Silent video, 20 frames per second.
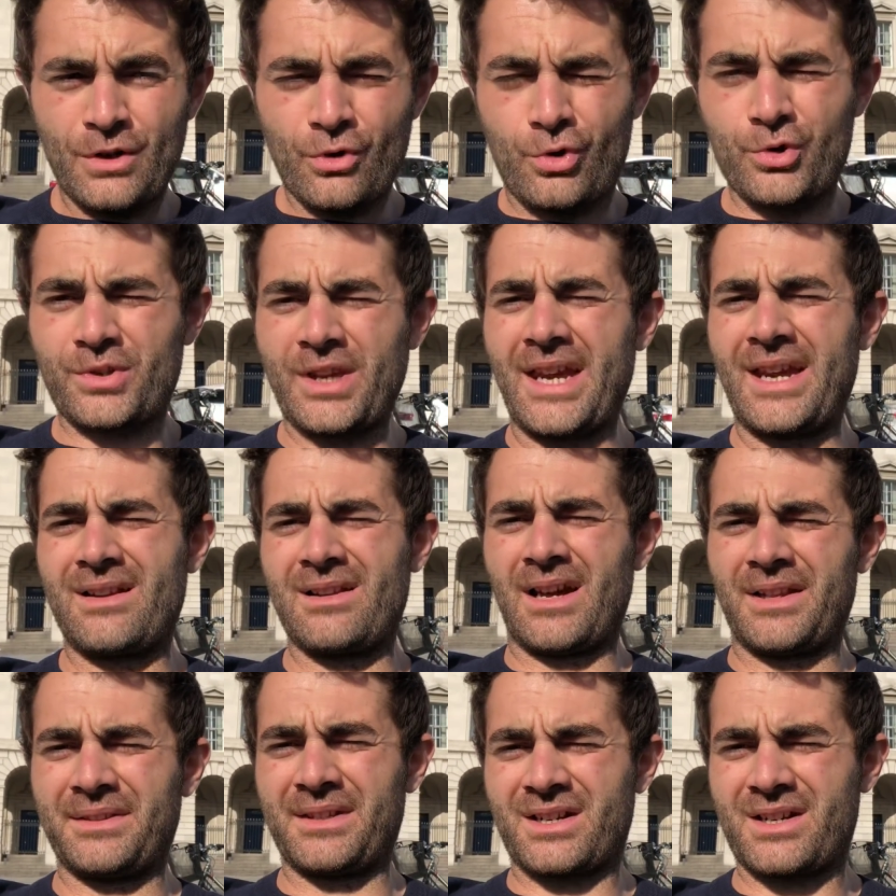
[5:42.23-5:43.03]
Kuzey
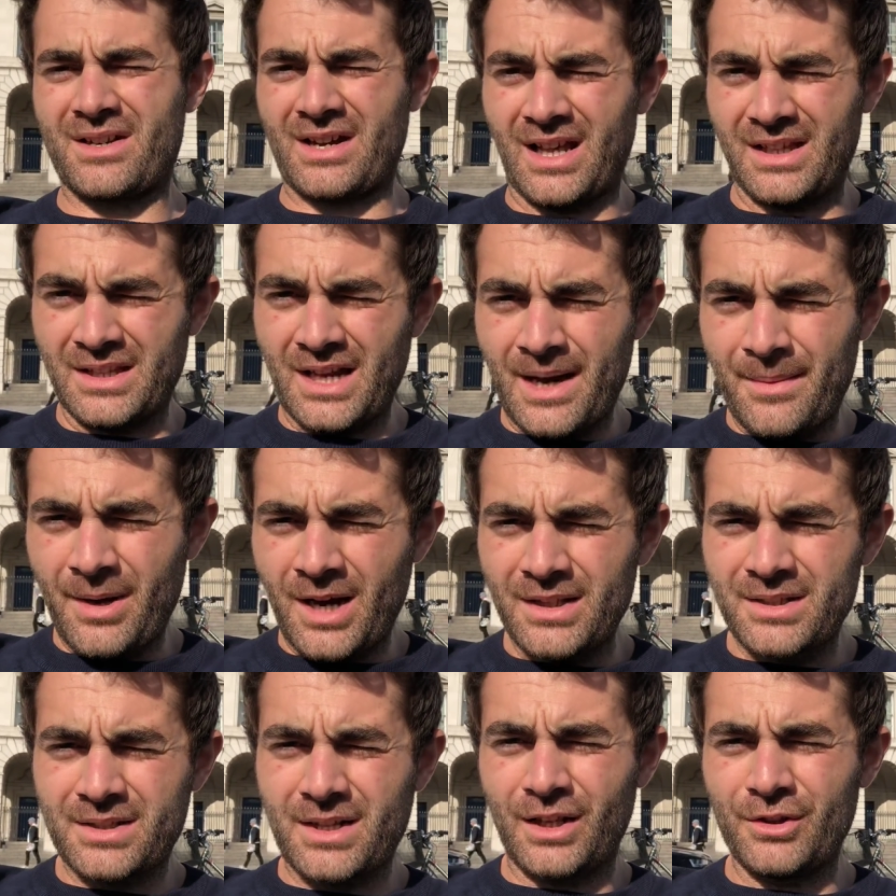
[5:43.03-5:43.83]
İrlanda krallığa
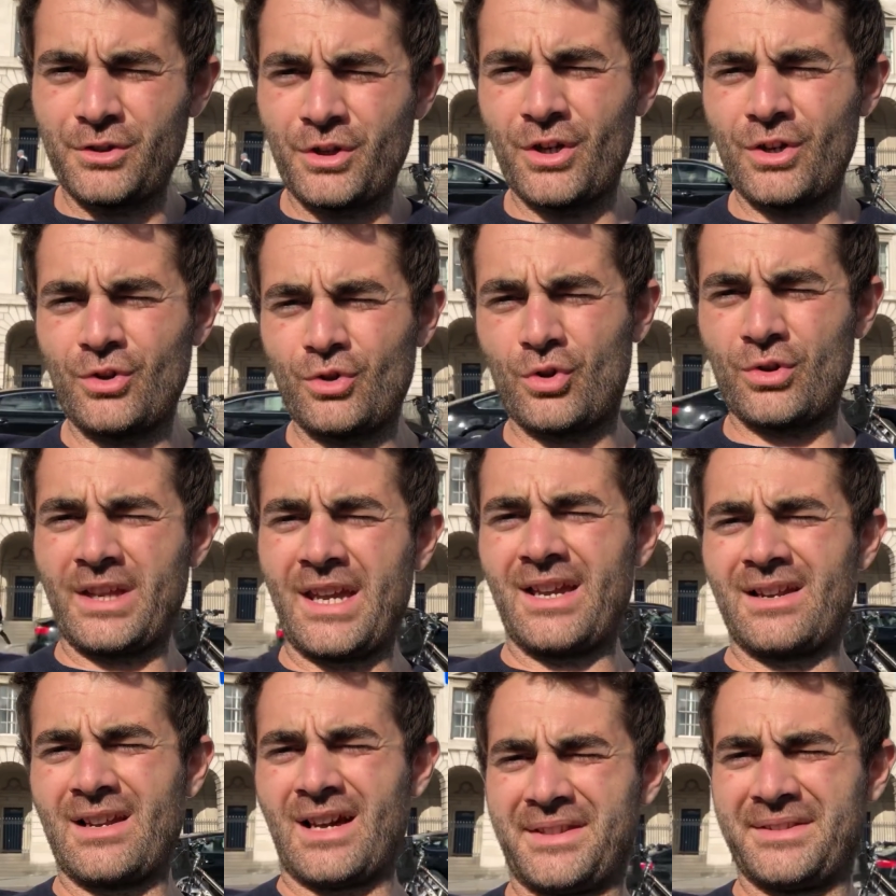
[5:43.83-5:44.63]
bağlı kalıyor.
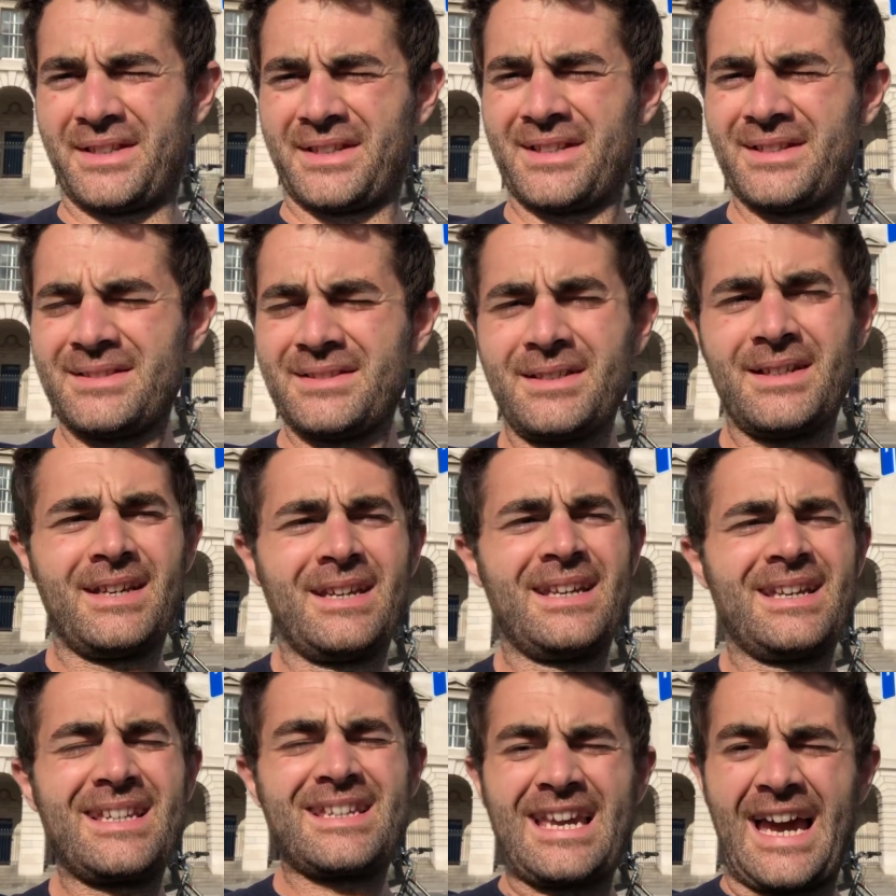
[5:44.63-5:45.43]
Güney İrlanda'nın
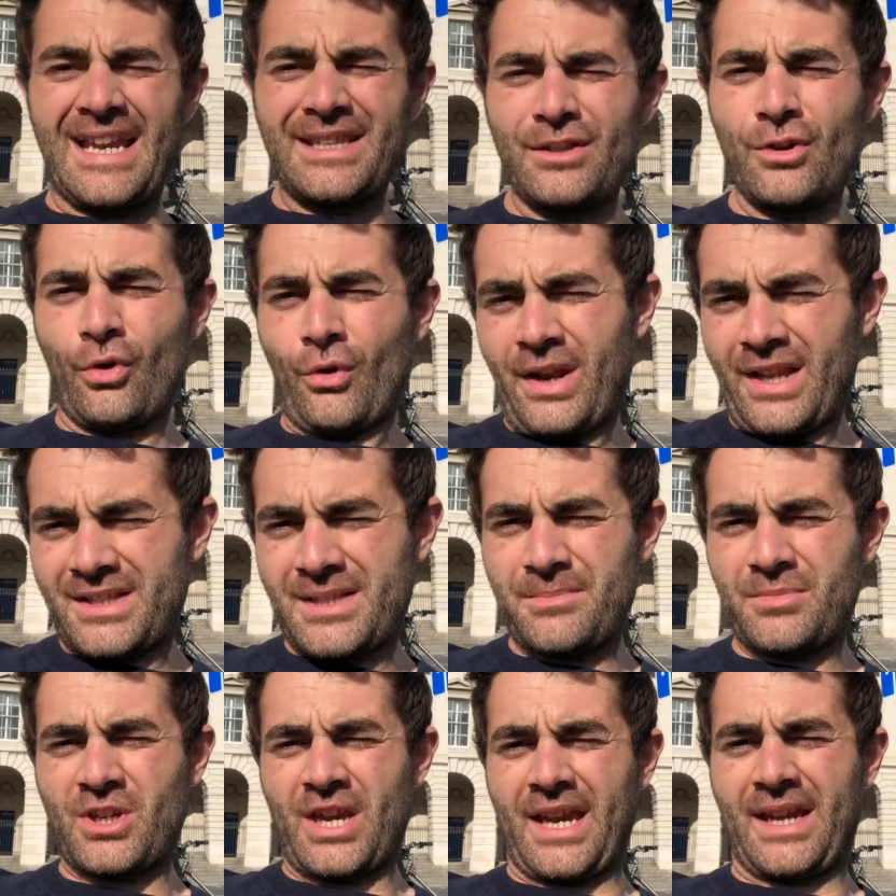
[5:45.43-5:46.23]
kendi
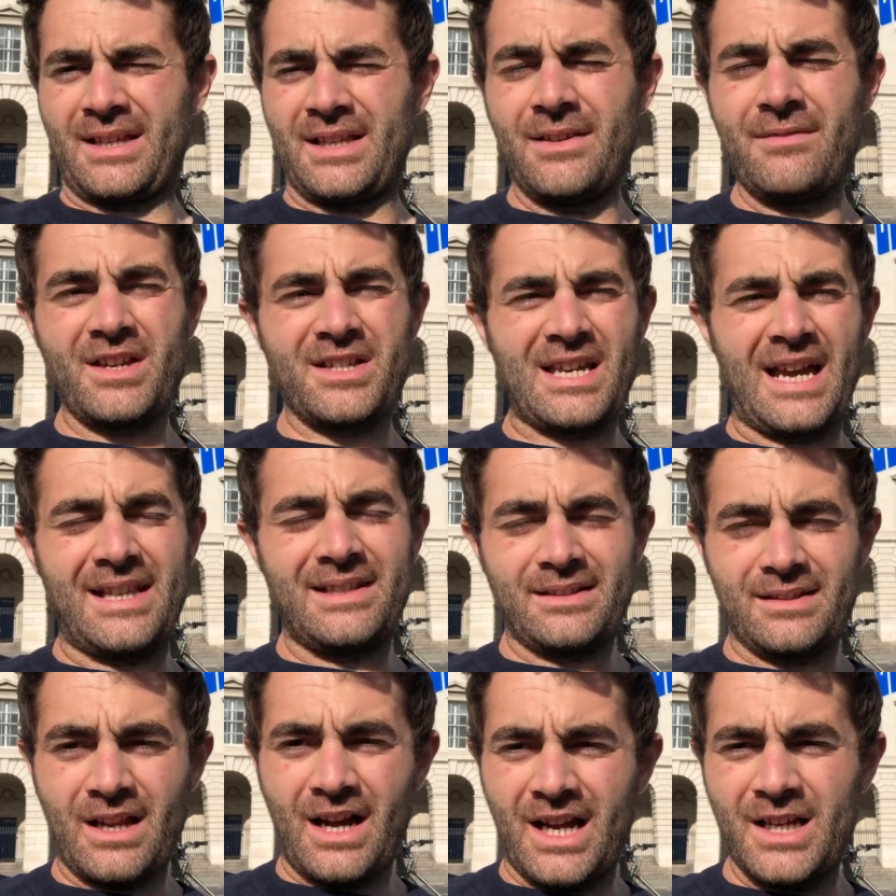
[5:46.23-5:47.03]
yönetim şekli ve
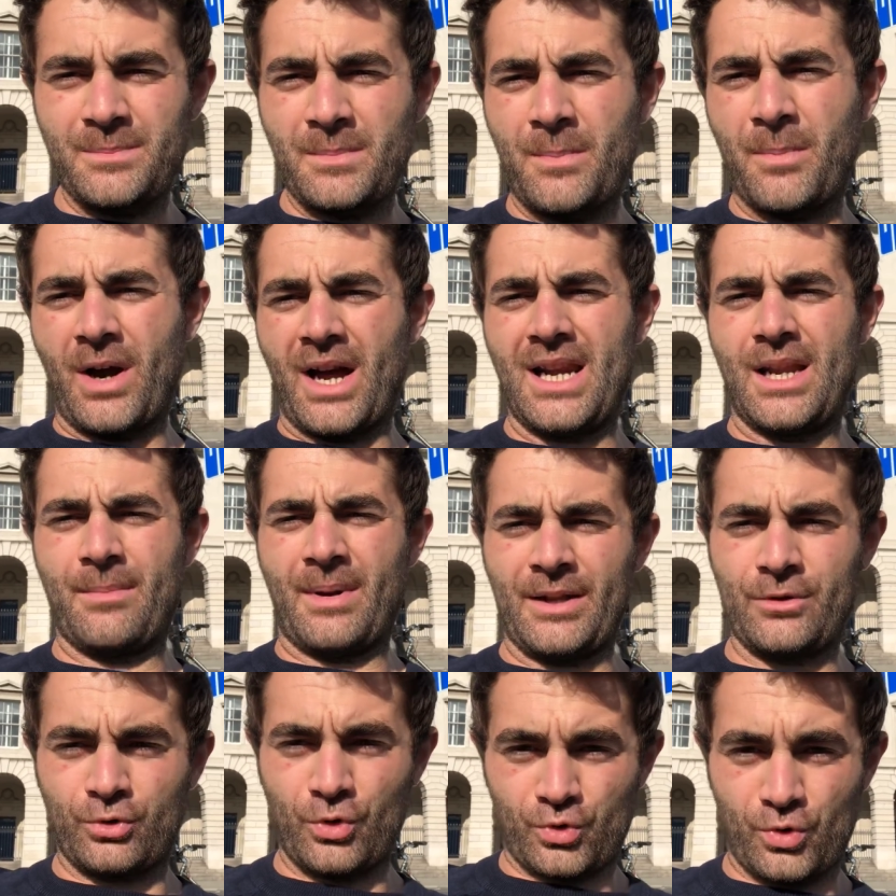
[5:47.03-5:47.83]
kendine ait bir
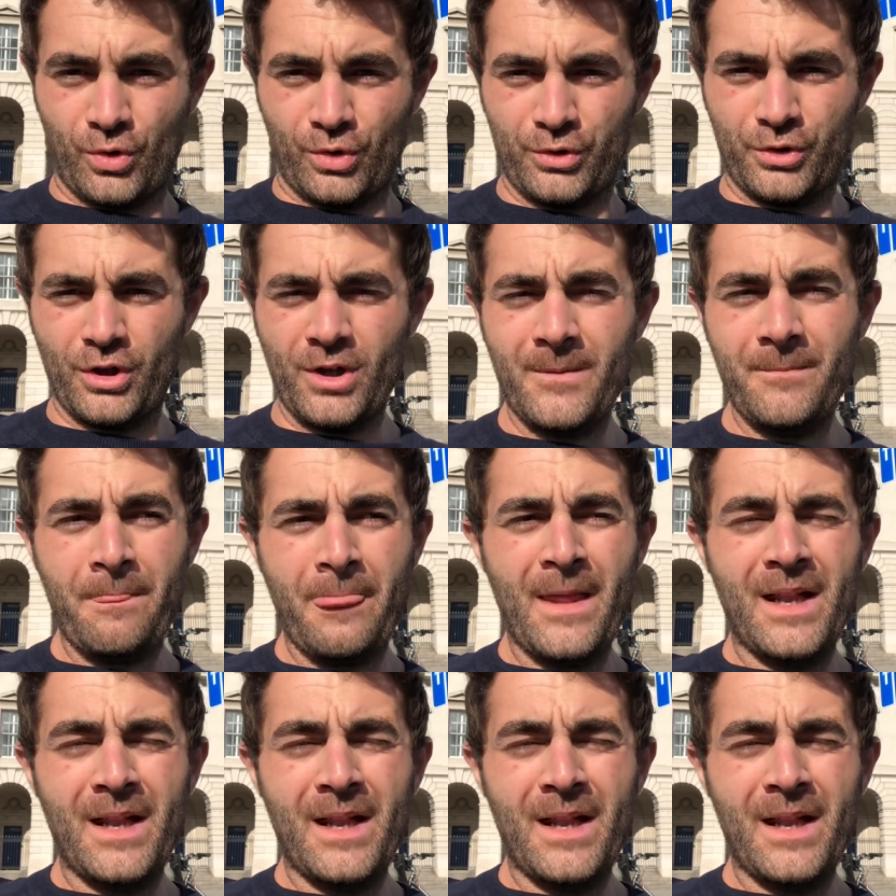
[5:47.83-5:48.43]
parlamentosu oluyor.